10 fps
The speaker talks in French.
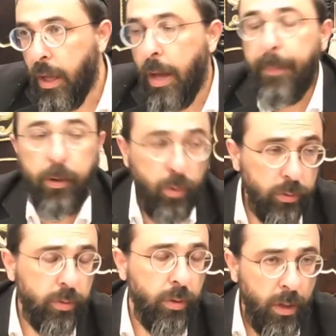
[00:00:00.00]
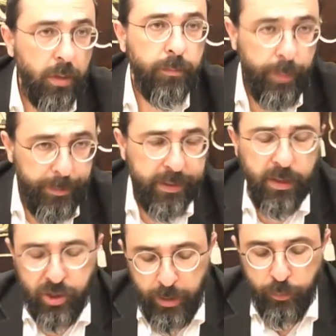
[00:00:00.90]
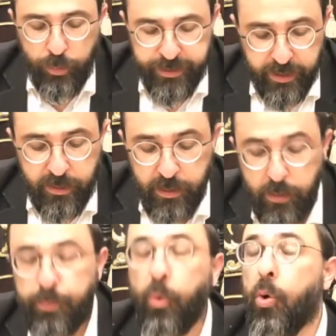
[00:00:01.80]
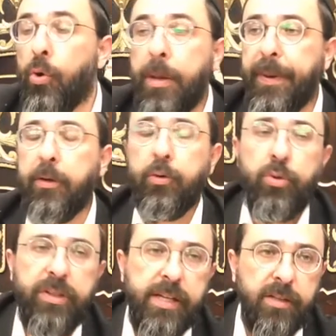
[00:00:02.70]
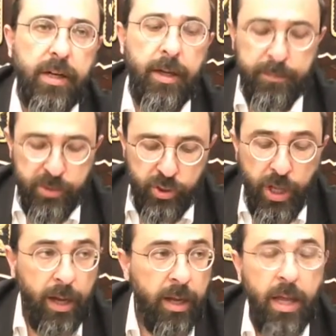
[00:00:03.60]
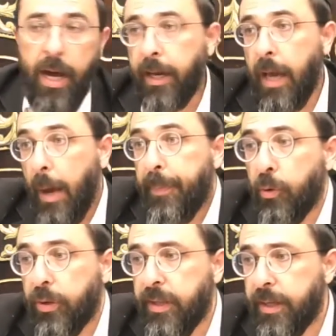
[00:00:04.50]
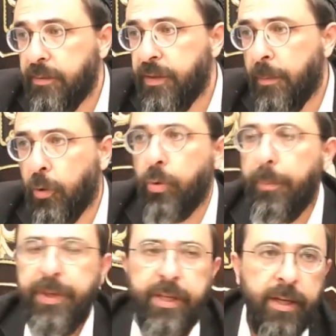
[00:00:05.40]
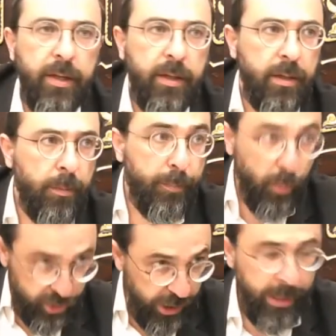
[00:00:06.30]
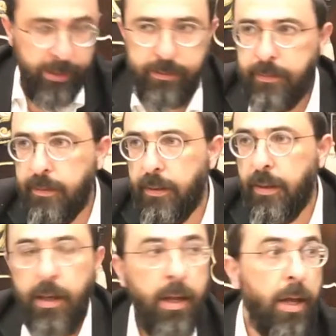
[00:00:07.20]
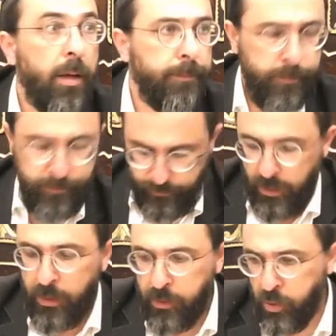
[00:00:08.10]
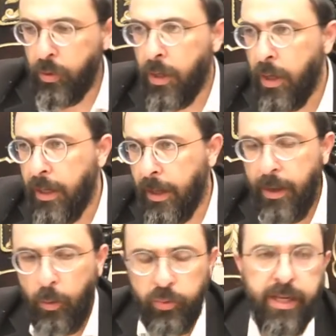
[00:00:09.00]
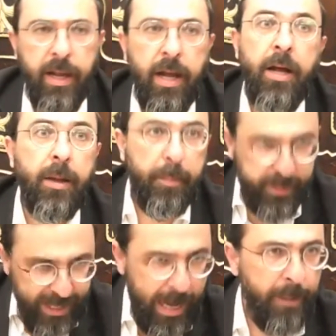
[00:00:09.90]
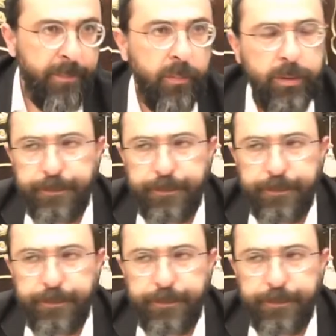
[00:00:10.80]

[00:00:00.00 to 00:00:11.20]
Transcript: Par contre, Bémet, ben, la Chita il dit pourquoi on n'a parlé que du Knas dans la Mishnah À part le Knas, évidemment, on doit payer Bochette, ah, la, honte qu'elle a, p'gam,